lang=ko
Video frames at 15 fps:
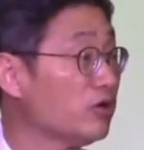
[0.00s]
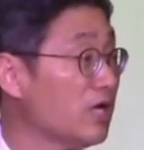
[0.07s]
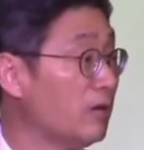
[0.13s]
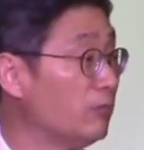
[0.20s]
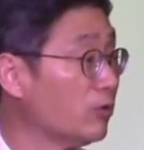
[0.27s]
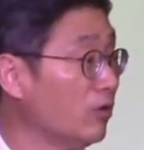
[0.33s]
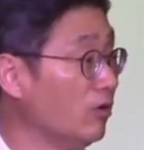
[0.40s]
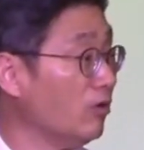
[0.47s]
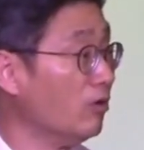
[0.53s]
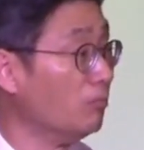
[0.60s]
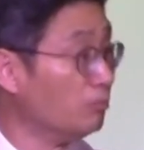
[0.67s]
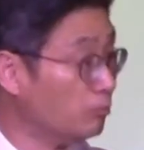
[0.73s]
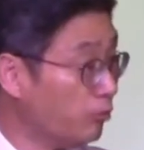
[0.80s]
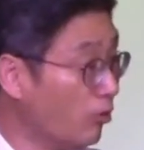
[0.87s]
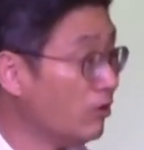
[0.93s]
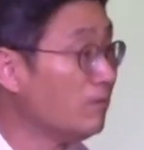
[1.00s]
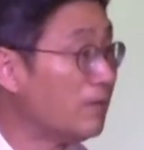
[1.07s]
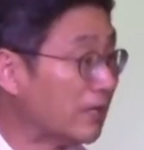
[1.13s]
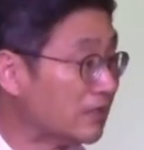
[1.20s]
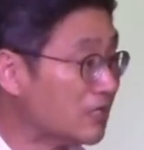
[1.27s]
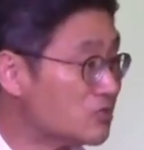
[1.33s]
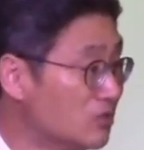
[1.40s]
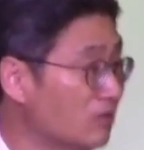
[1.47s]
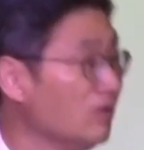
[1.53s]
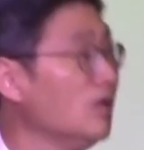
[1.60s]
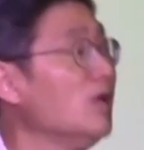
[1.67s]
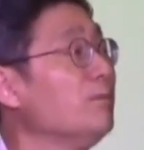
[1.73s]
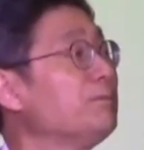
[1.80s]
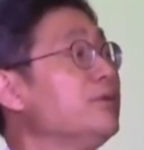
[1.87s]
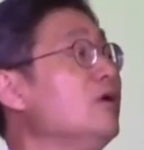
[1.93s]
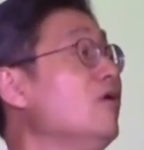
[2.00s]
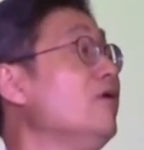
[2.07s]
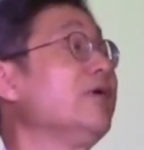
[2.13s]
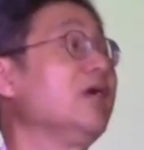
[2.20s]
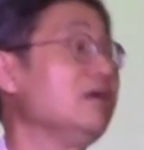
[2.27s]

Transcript: 함으로 뭘 받아서 변화를